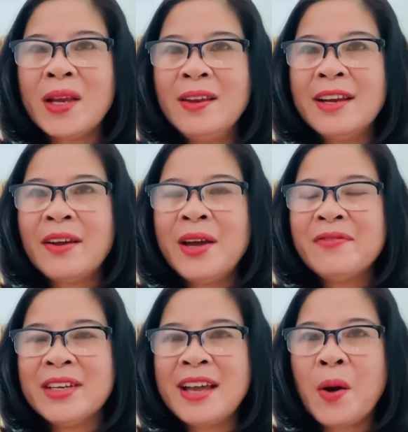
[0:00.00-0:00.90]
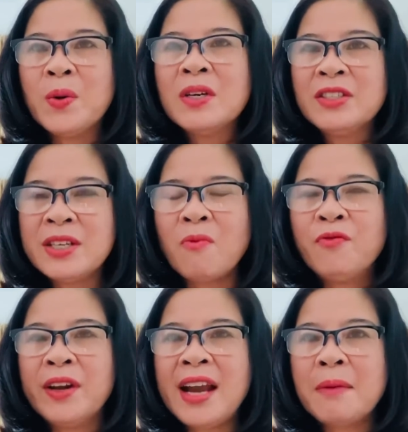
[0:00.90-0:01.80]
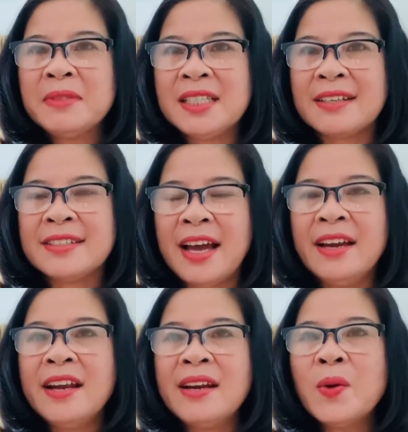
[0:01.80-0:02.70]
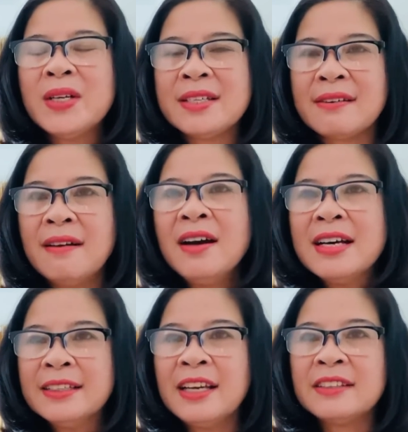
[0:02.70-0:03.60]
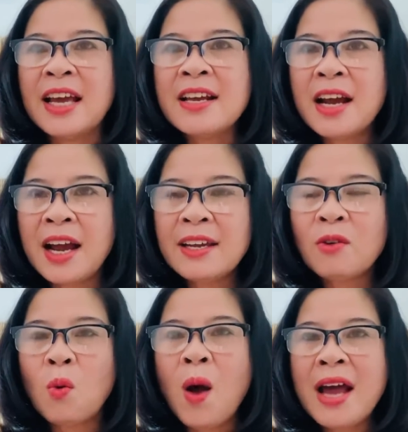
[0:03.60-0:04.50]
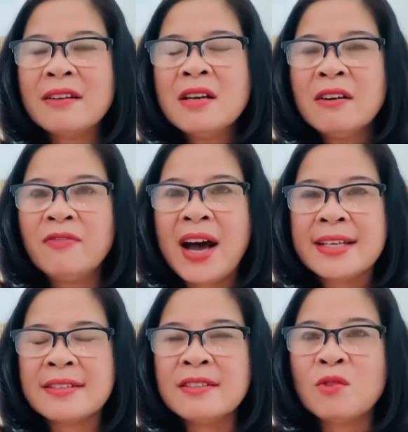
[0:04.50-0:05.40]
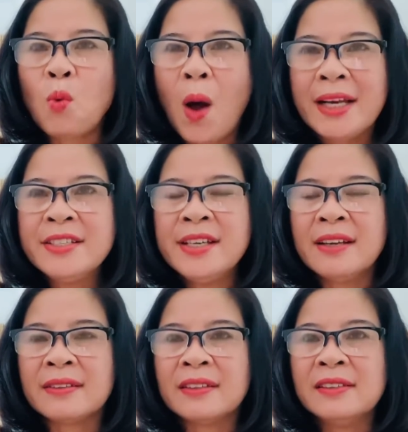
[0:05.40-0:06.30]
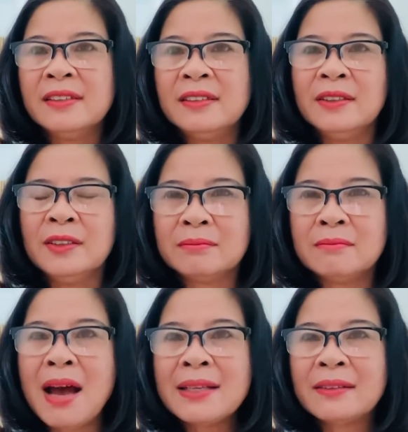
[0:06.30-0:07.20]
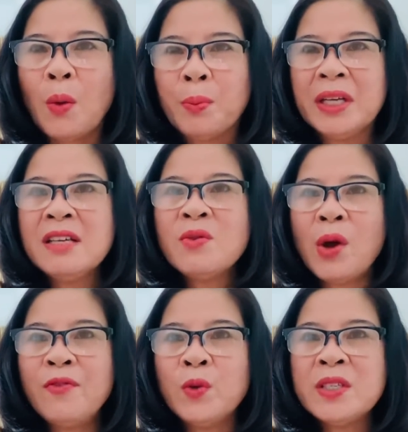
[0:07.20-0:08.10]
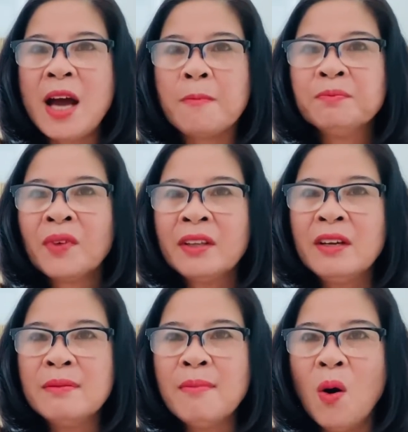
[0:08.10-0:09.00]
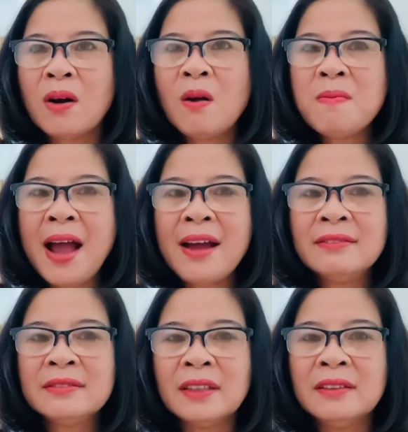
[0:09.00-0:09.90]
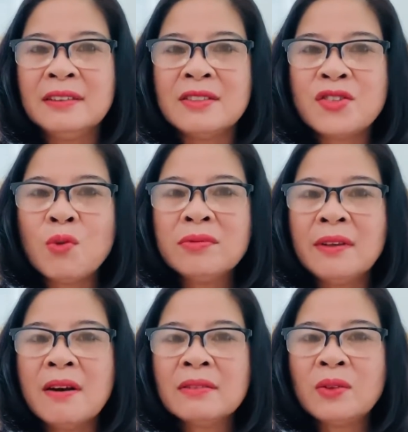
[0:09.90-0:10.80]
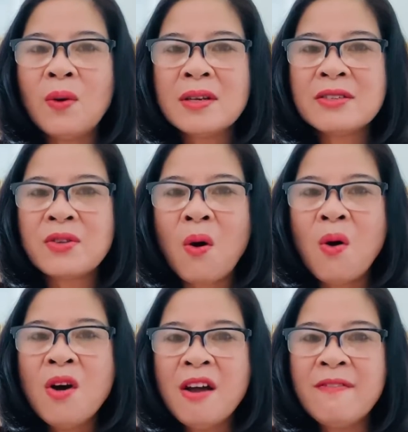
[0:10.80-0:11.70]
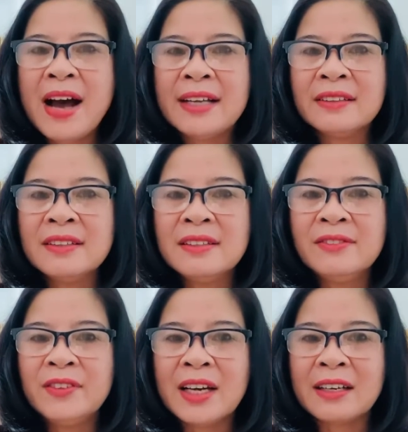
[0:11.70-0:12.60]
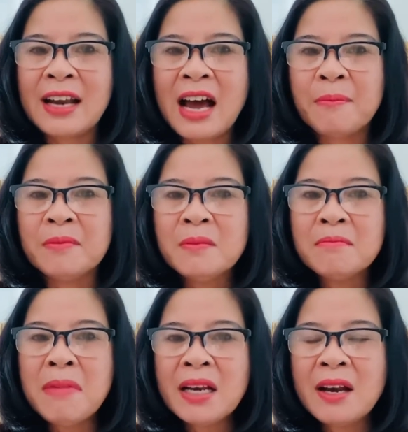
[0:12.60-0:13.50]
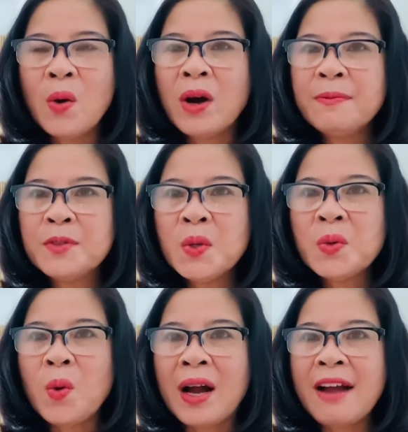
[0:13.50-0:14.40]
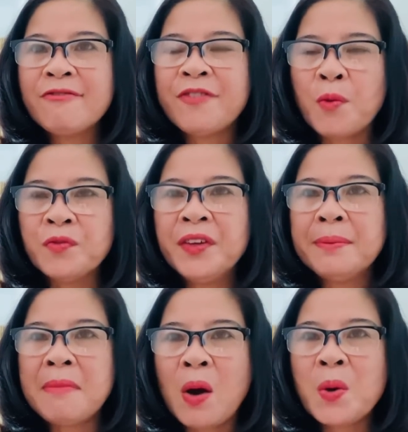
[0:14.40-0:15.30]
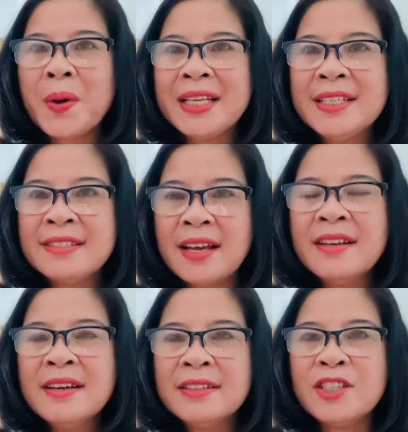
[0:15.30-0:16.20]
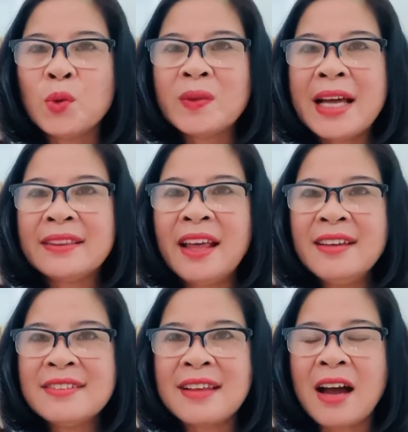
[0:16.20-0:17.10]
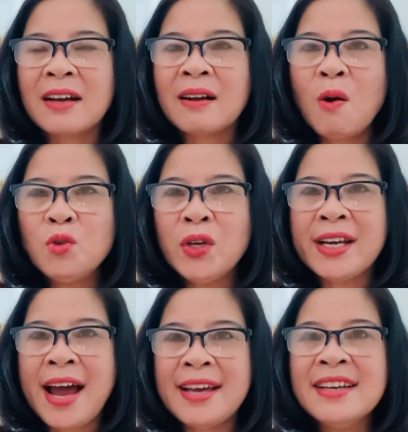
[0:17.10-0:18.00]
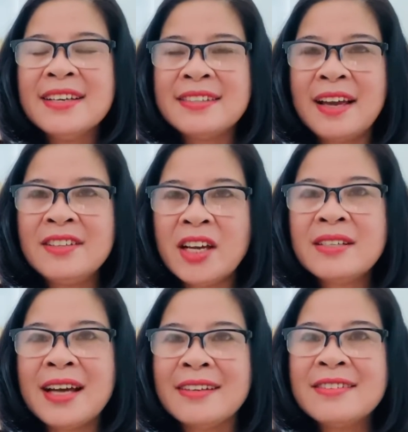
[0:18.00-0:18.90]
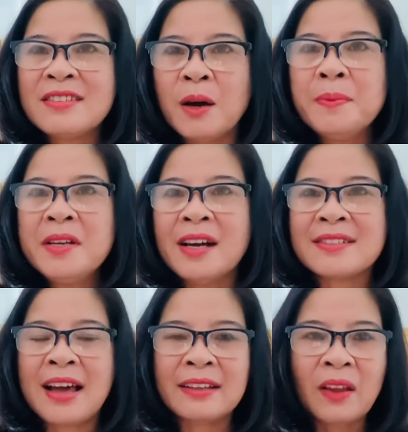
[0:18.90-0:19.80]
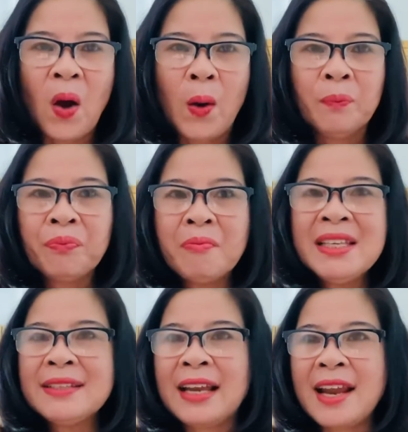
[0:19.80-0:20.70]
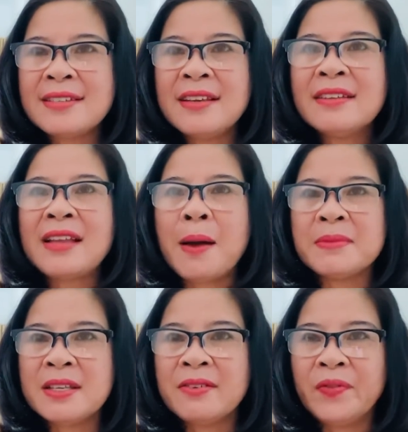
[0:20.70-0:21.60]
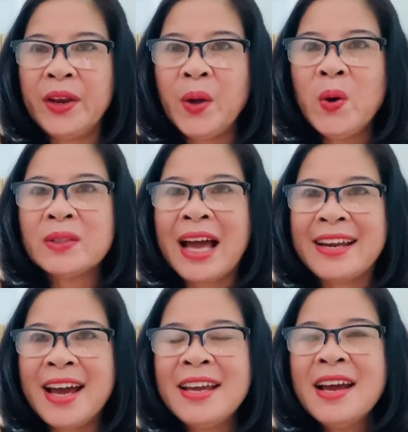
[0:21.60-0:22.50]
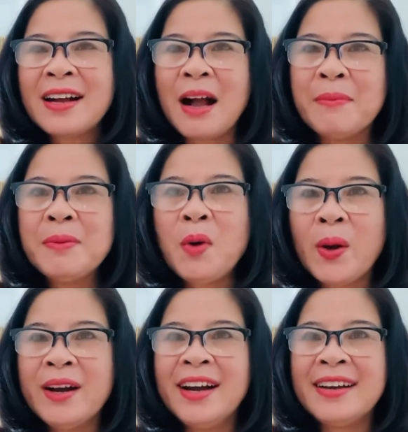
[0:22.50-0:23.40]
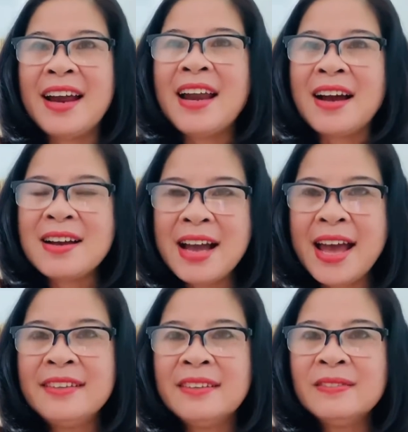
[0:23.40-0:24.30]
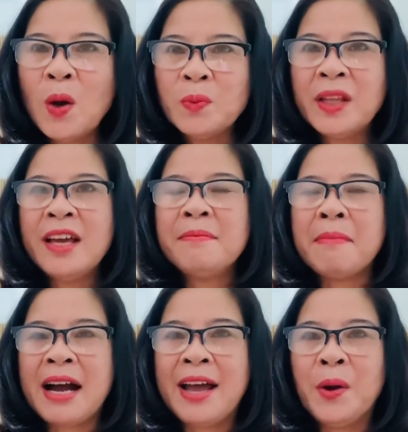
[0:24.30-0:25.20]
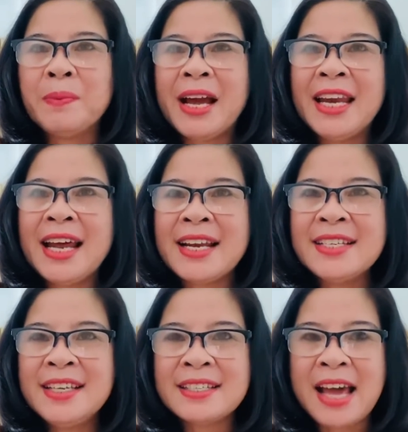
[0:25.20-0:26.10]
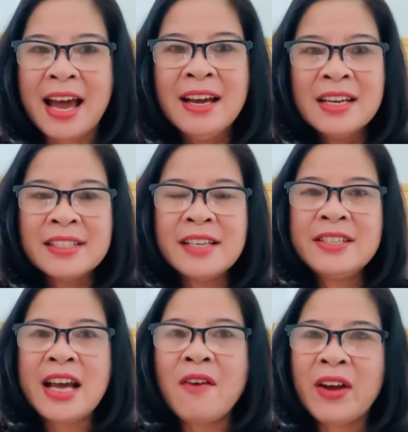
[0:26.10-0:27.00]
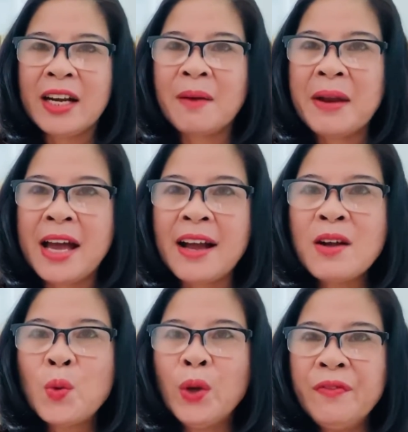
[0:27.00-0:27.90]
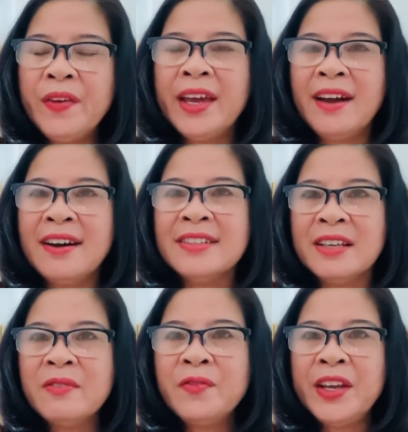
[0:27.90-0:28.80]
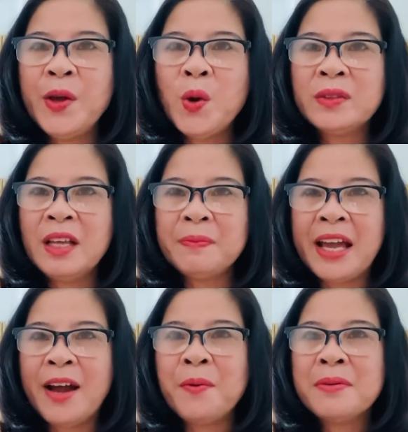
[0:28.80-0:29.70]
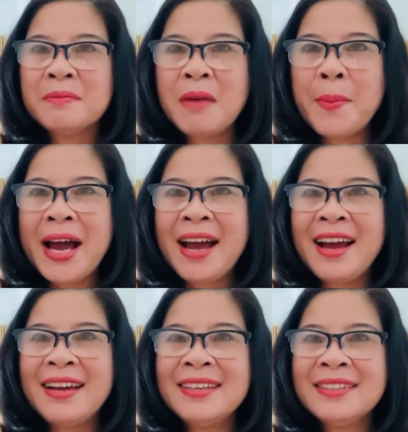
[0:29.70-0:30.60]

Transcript: liên kết với nhau trong phía Nam chặt chẽ đến đâu đi chăng nữa thì tính khách quan và sự quán triệt từ Bắc Tổng Bí thư Nguyễn Phú Trọng, từ Bộ Công an, từ Trung tướng Tô Ân Sô và từ việc làm bắt đầu gấp rút của các phóng viên báo Công an Nhân dân thì chúng ta tin rằng câu chuyện này sẽ chắc chắn sớm được sáng tỏ. Bây giờ thì Lan xin tạm dừng video tại đây. Cảm ơn mọi người đã lắng nghe những thông tin mà ngày hôm nay Lan đã chia sẻ. Xin chào và hẹn gặp lại các quý vị ở những video tiếp theo. Bye bye!